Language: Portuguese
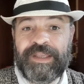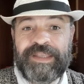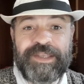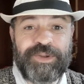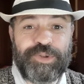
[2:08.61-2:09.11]

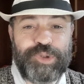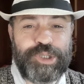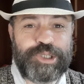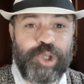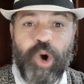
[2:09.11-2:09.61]
E o
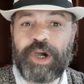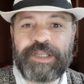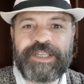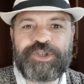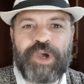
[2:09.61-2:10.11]

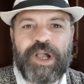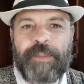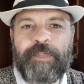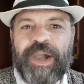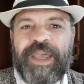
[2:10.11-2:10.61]
slogan da sua
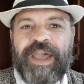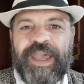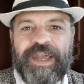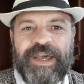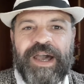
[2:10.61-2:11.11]
campanha
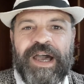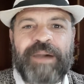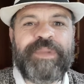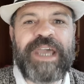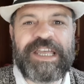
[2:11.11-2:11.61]
era,
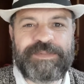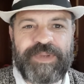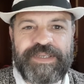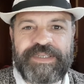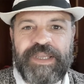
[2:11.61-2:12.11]
abre
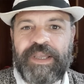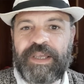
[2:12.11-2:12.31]
aspas,